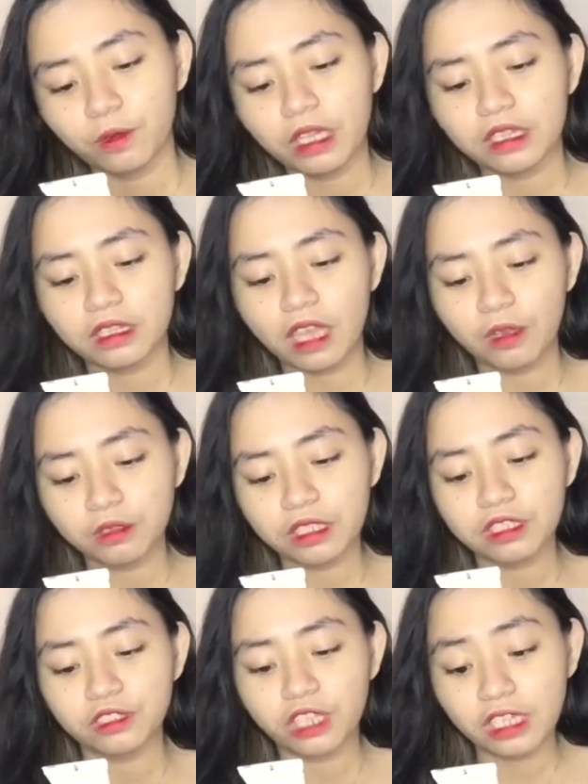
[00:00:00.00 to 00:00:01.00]

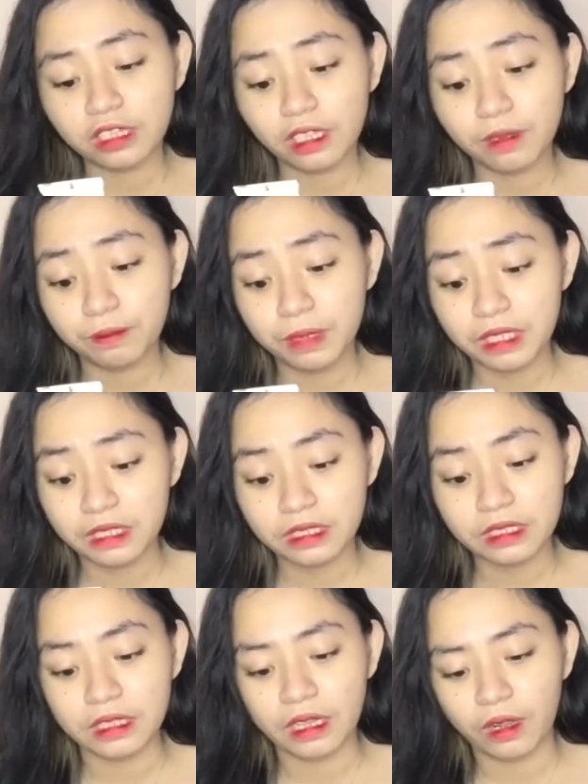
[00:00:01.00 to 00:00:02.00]
1,000 Gentle
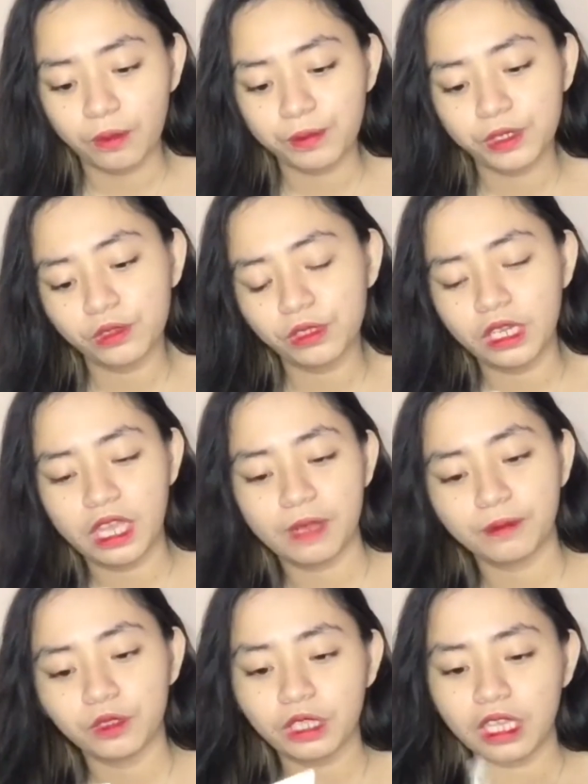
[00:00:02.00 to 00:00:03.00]
Beads daw. Pure
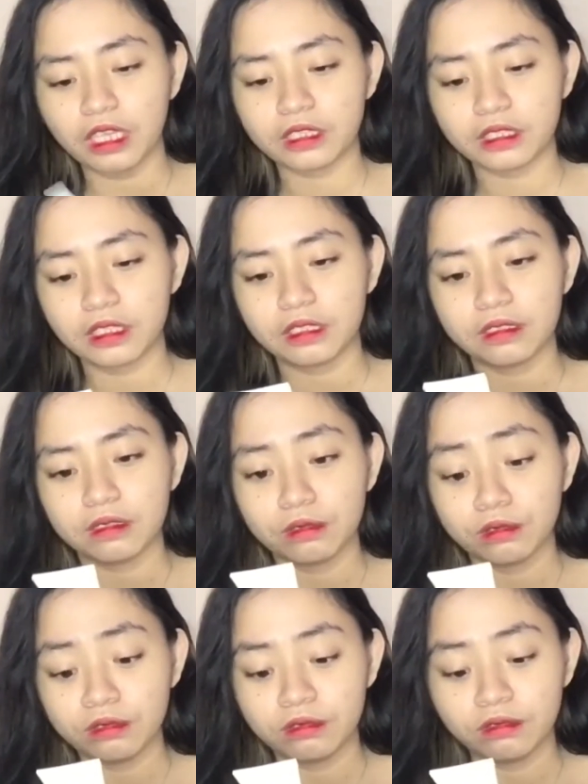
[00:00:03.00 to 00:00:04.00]
Lemon
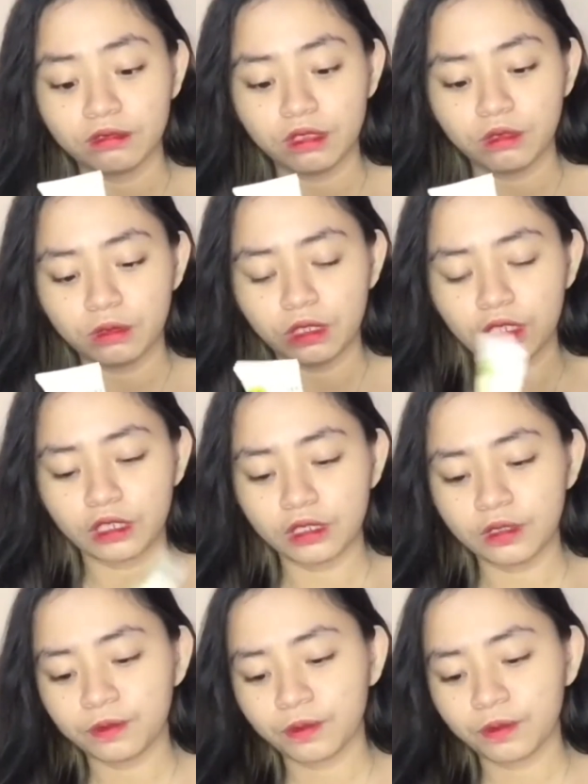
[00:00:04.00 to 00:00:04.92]
Essence. So, oh, wow.